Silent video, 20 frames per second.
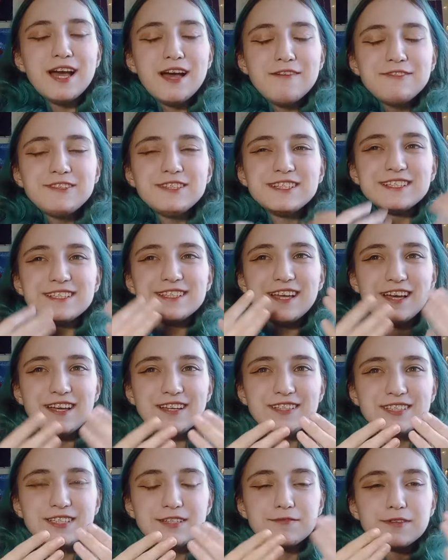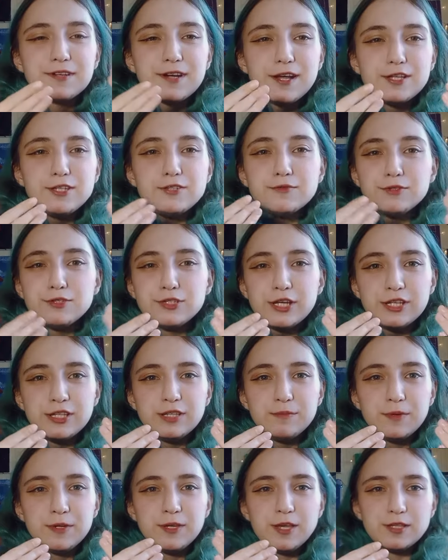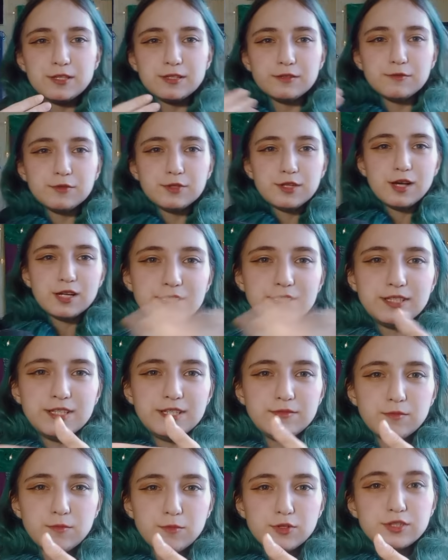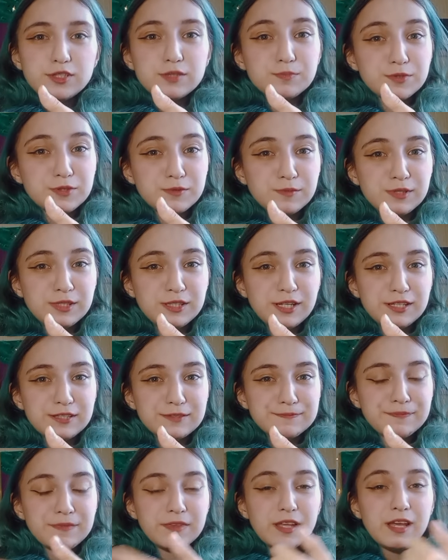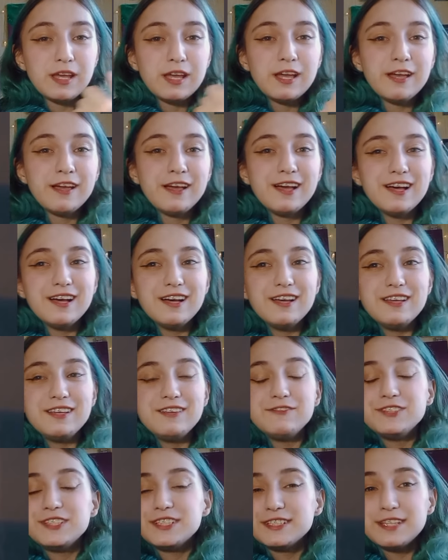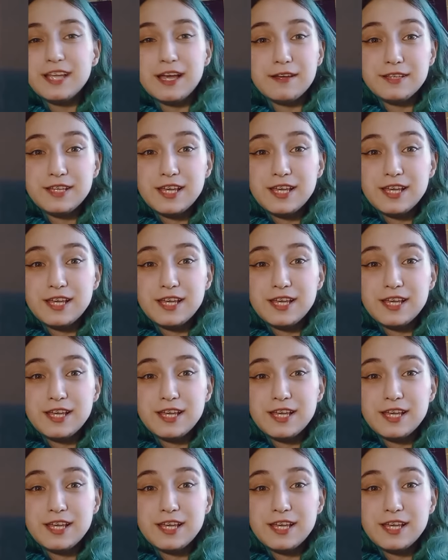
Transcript: Я всегда заворачиваю чайный пакетик. Вот здесь вы можете посмотреть. Э, всегда.